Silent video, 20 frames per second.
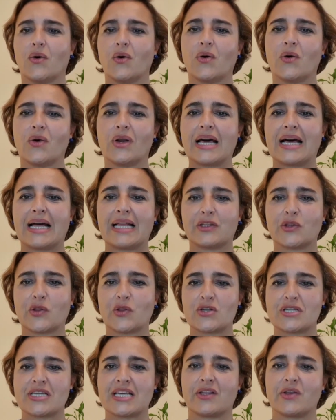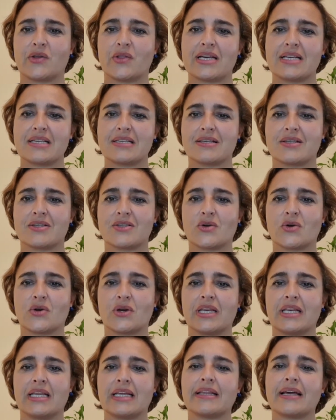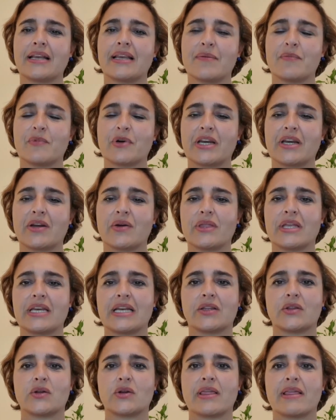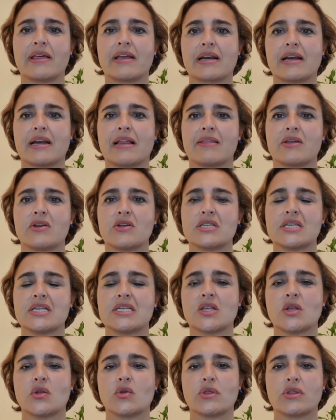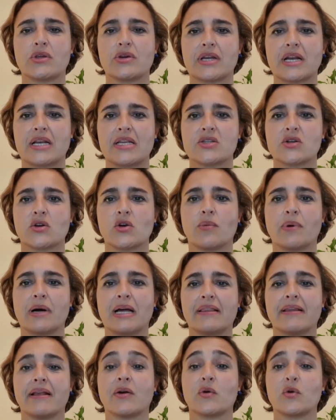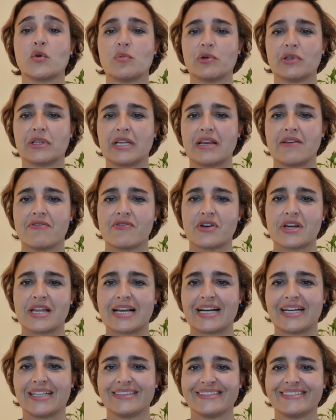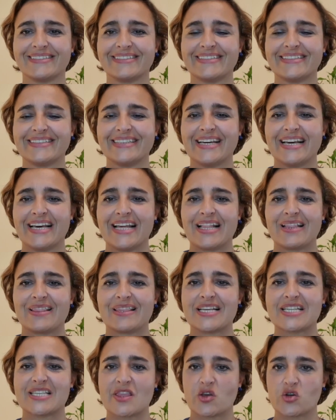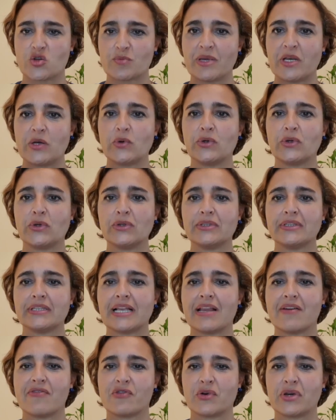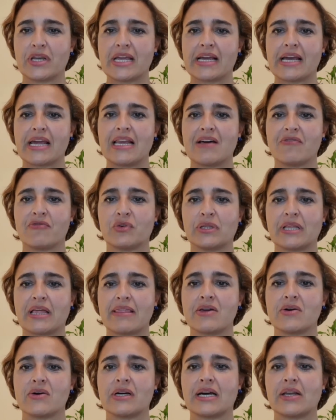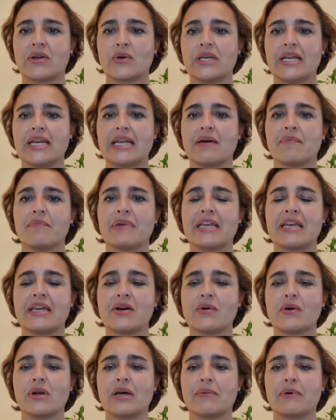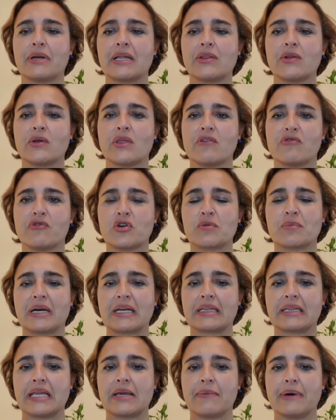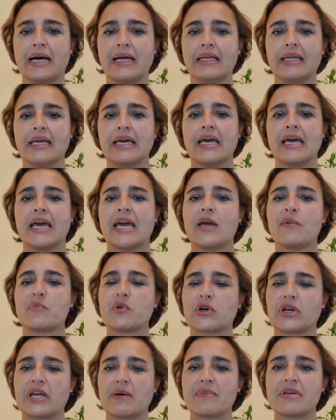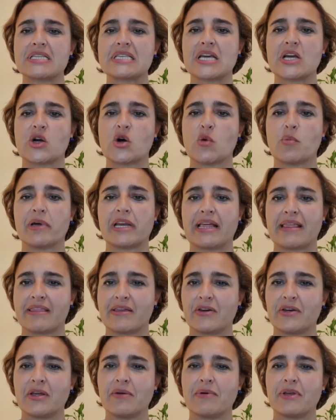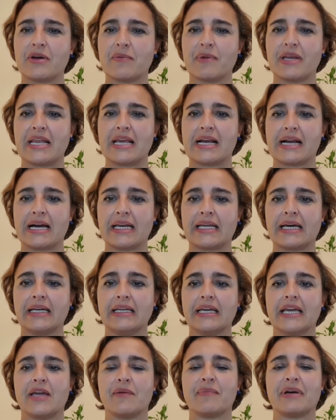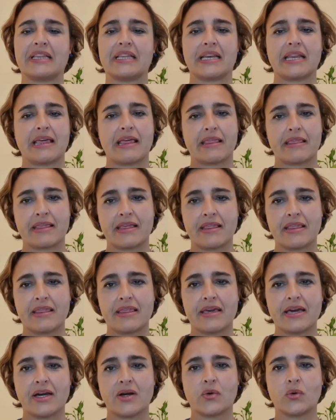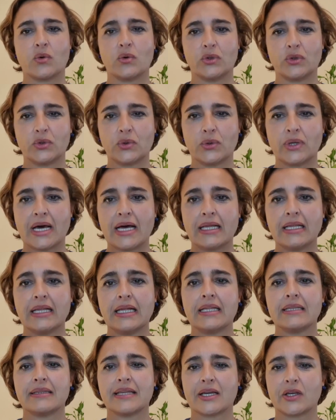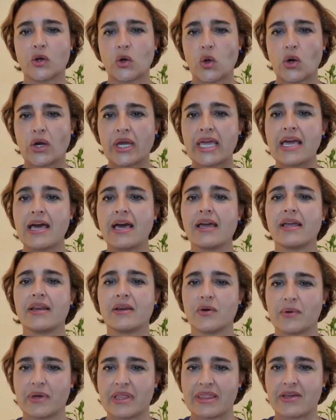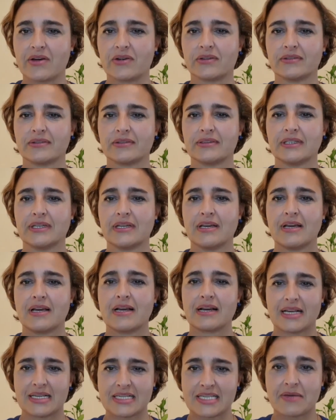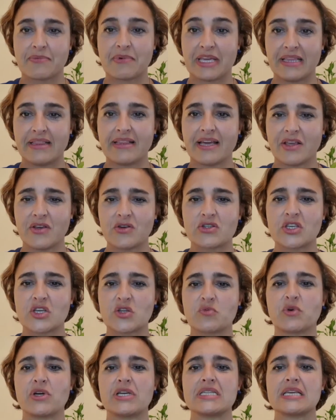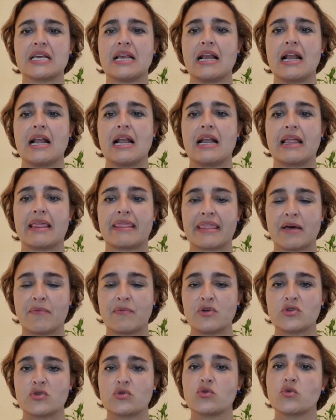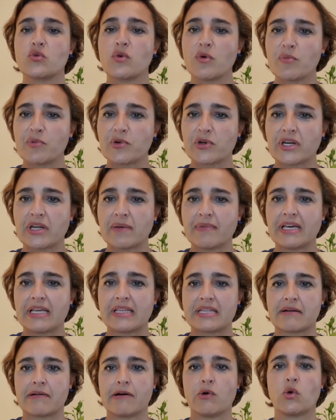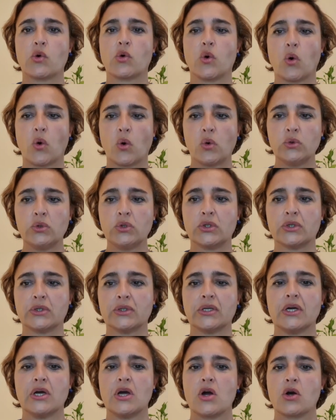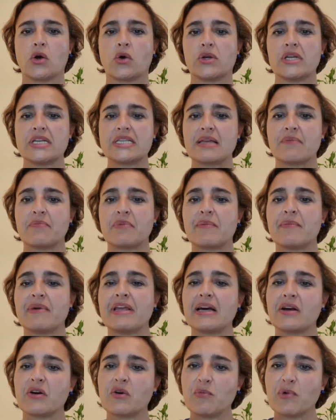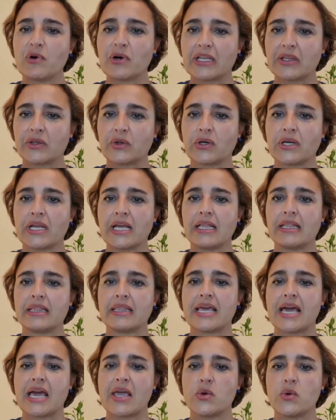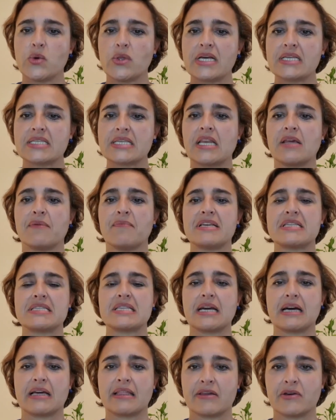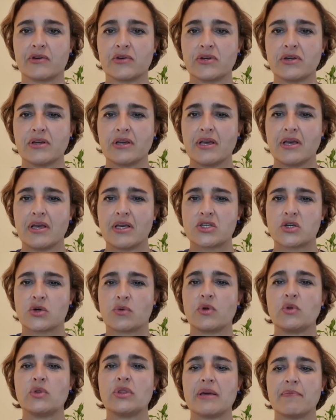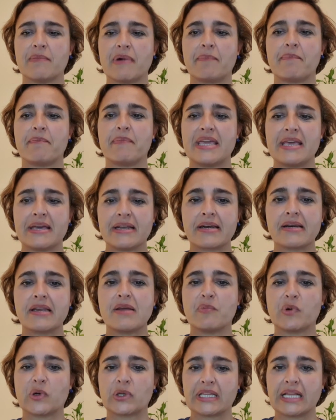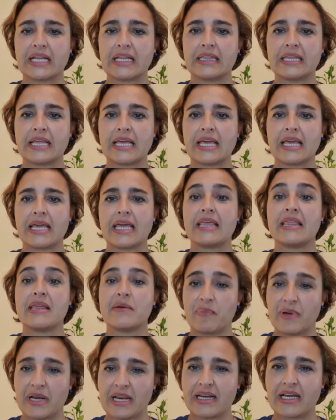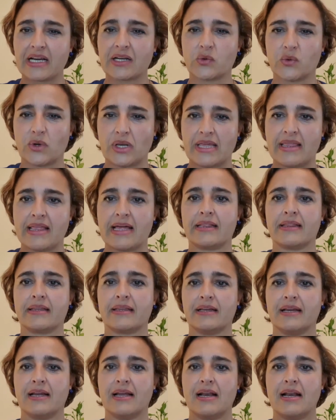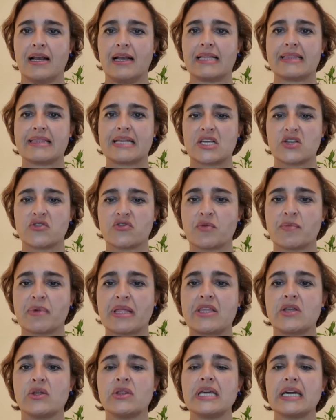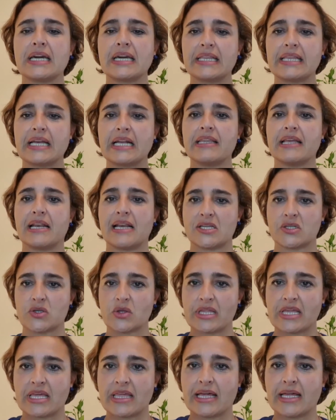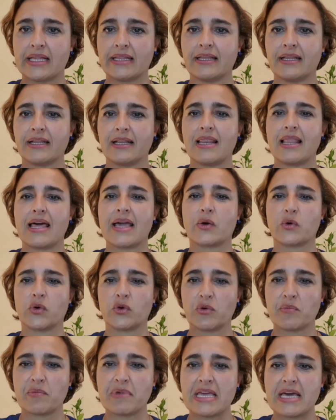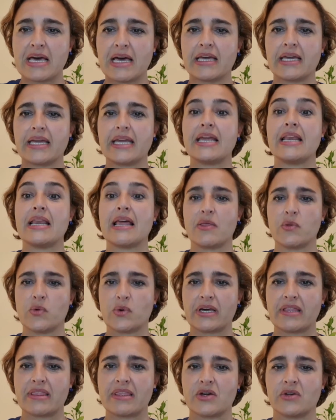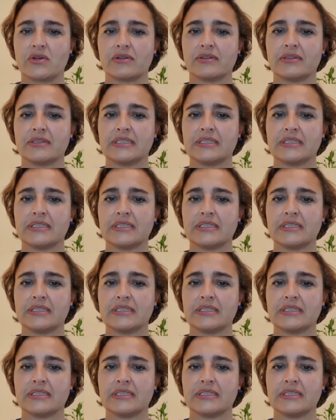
Hola a todos y a todas. Soy Natalia Moreno, directora de Relaciones Institucionales Global del Grupo Telefónica. Desde 2001, Telefónica y la Fundación Carolina vienen colaborando de forma activa en programas de cooperación iberoamericana en materia de ciencia, cultura, tecnología e innovación. Casi 20 años después, lanzamos un nuevo programa de trabajo conjunto, con esta primera convocatoria de ayudas a la investigación sobre un tema bien importante y de plena actualidad la transformación digital de la sociedad, la economía y la educación.